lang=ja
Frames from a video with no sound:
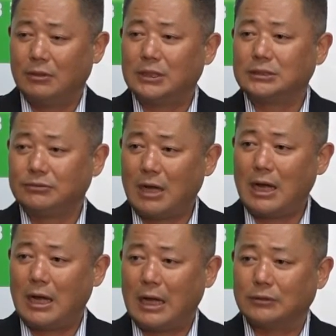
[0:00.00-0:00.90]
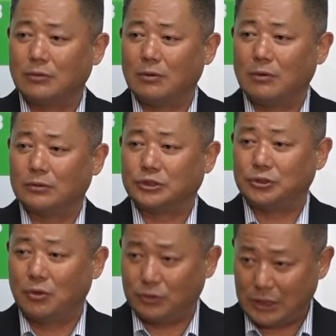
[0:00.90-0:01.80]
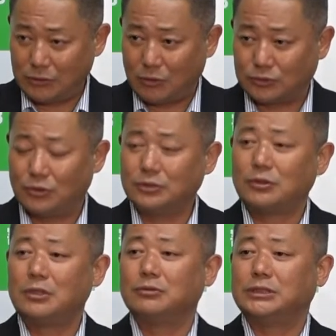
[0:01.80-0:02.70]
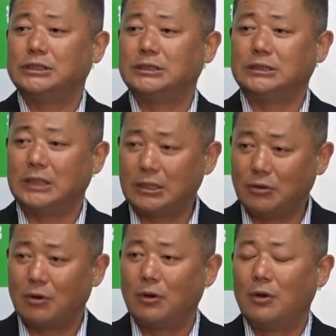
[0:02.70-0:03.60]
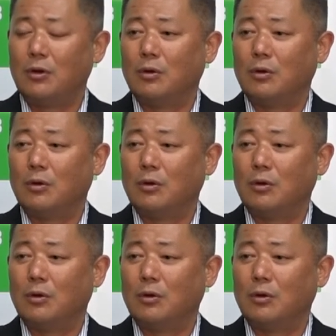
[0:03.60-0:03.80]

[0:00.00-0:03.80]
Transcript: 私はあの地方での、それぞれの地域での